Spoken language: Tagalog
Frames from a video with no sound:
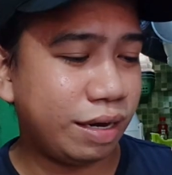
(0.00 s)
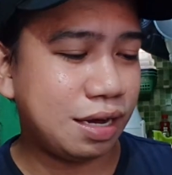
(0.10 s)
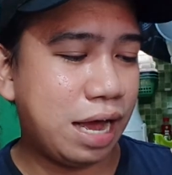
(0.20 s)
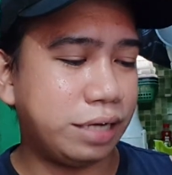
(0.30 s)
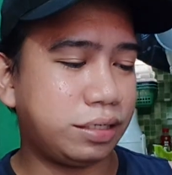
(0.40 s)
na
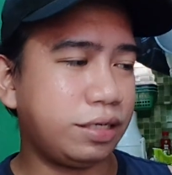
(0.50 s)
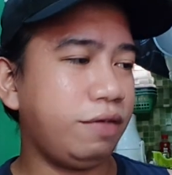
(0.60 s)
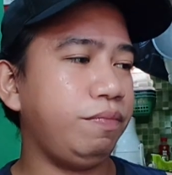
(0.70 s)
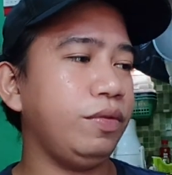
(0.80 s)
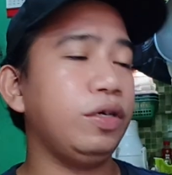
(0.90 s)
guys
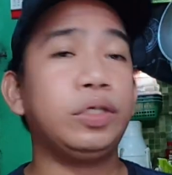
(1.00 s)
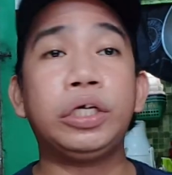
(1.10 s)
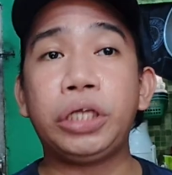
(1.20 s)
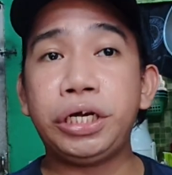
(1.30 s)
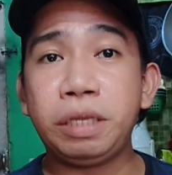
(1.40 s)

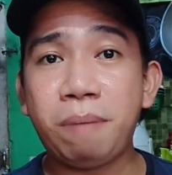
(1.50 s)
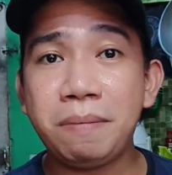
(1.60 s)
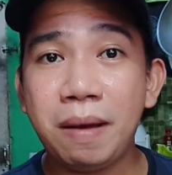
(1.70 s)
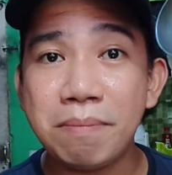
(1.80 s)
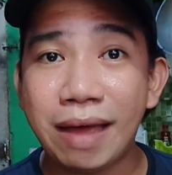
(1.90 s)
sa 35
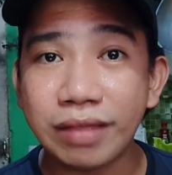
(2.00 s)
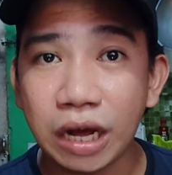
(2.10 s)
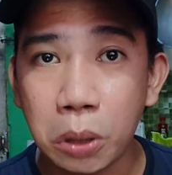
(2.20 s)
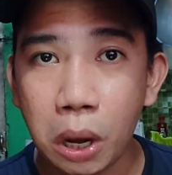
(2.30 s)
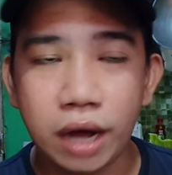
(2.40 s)
ang benta
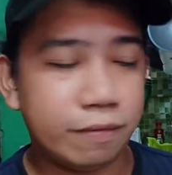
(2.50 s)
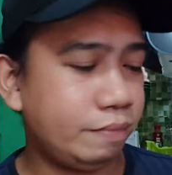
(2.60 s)
ko.